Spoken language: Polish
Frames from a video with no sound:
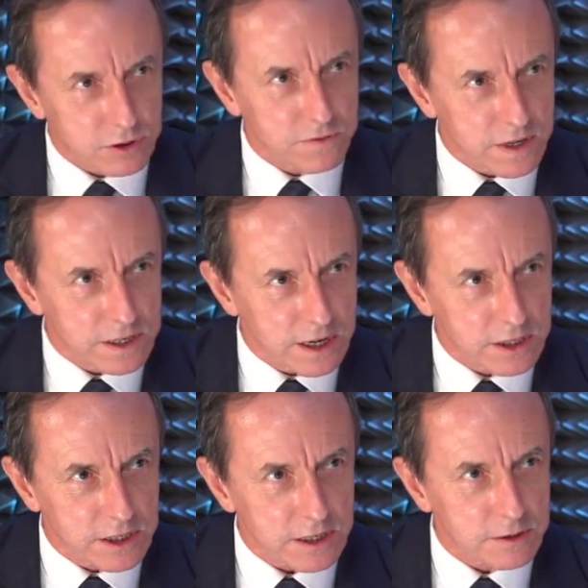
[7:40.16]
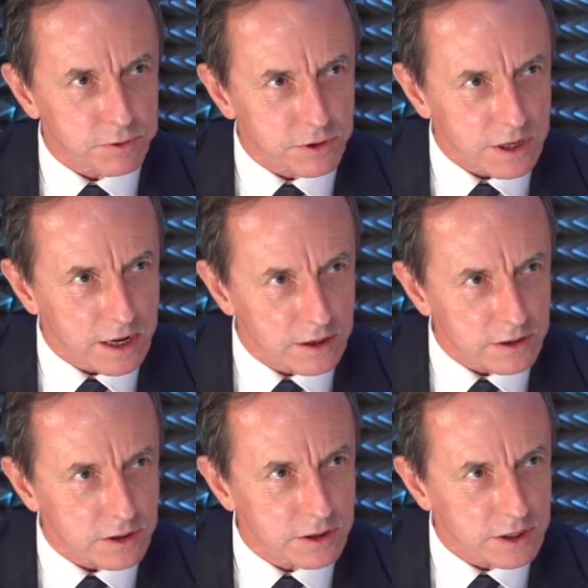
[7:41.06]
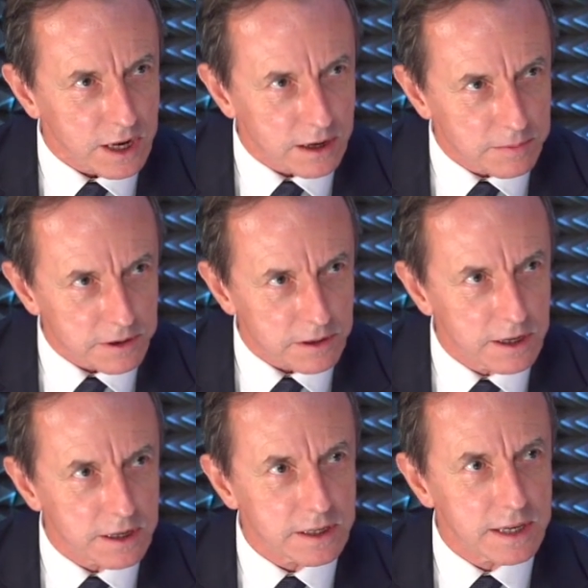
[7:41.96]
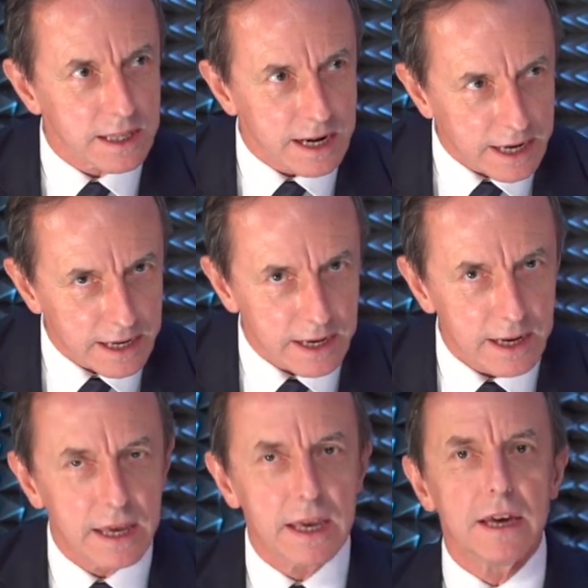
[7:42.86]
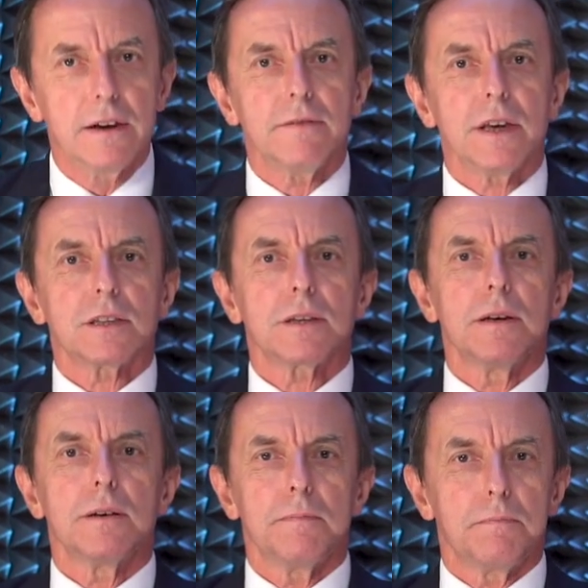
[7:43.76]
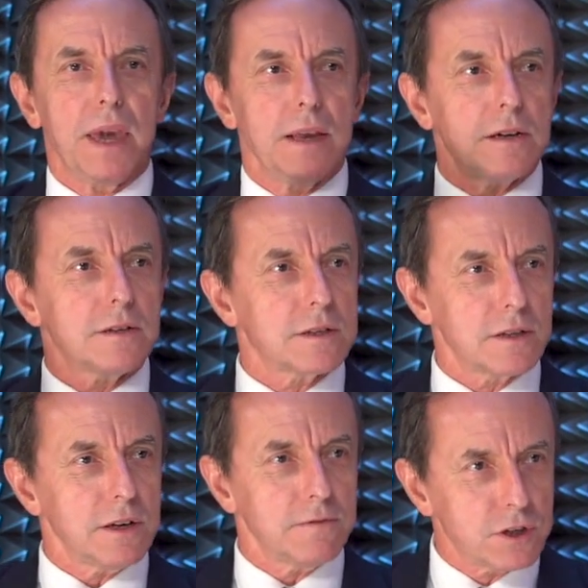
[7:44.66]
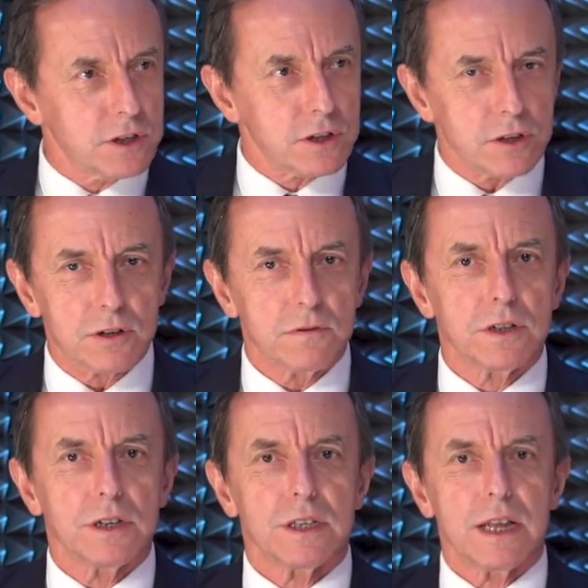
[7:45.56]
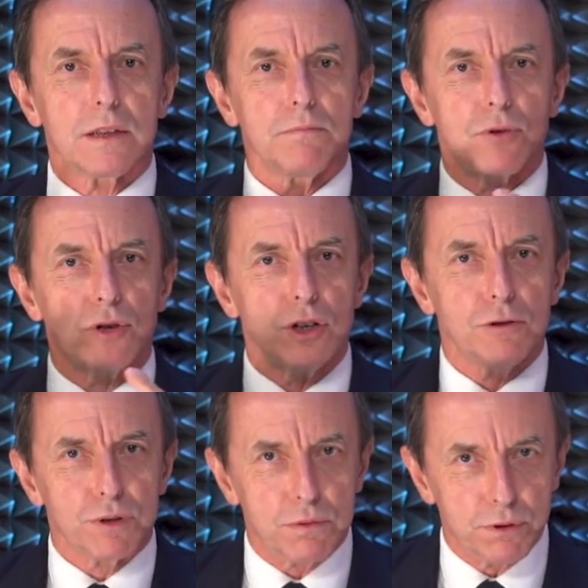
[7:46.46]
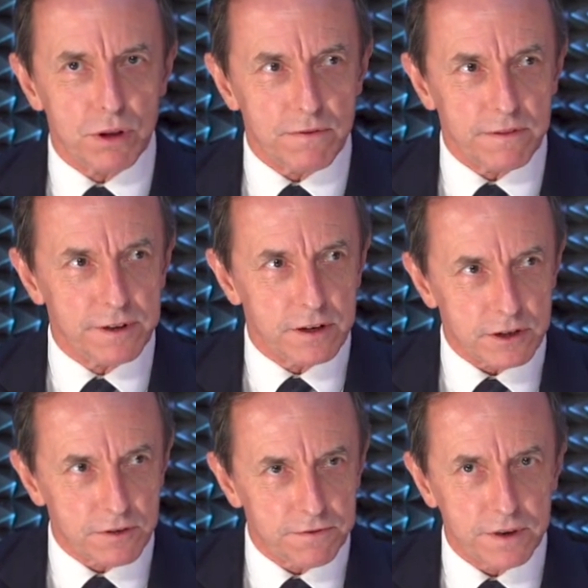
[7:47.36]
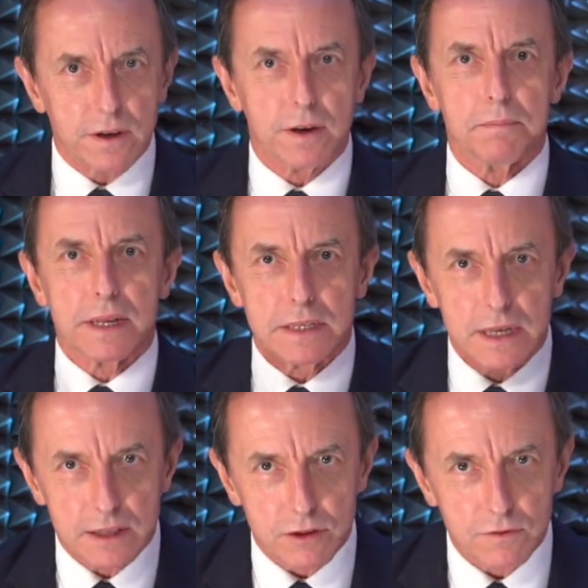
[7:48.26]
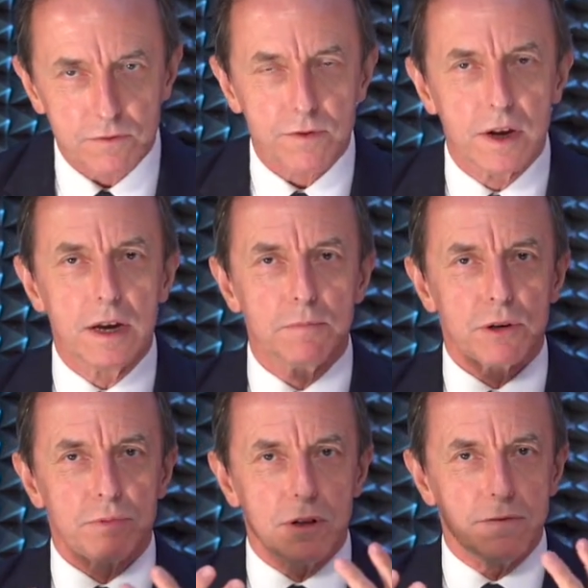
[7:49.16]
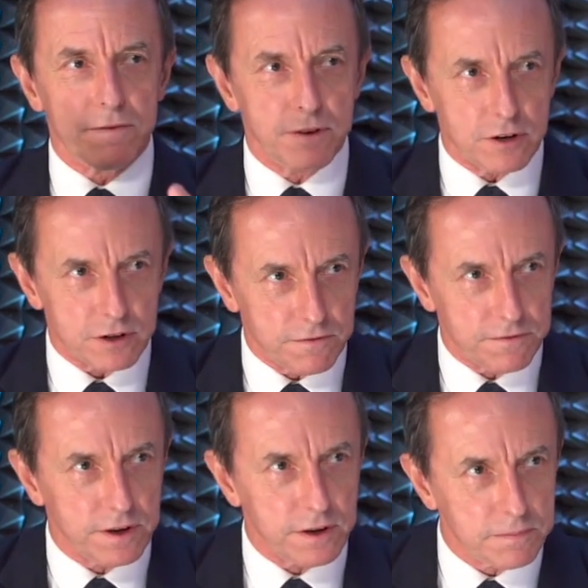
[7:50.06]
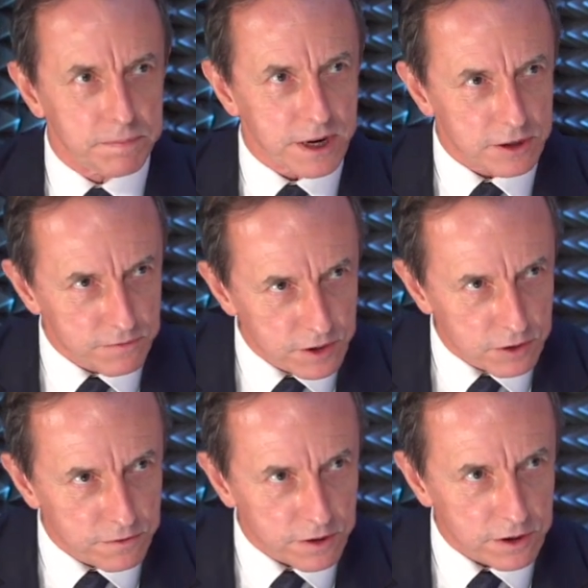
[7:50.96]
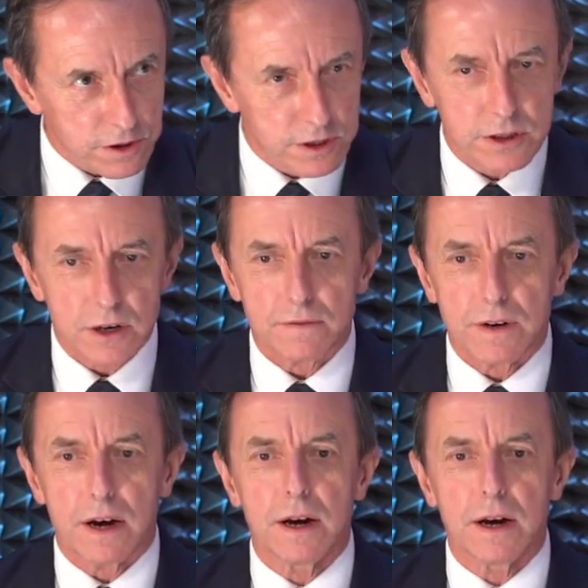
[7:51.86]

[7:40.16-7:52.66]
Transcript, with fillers: wiedzieli, że z pustego to i Salomon nie naleje. Więc pieniądz to nie wszystko oczywiście. Za tym musi iść przebudowa filozofii pacjentów, przebudowa filozofii pracowników ochrony zdrowia,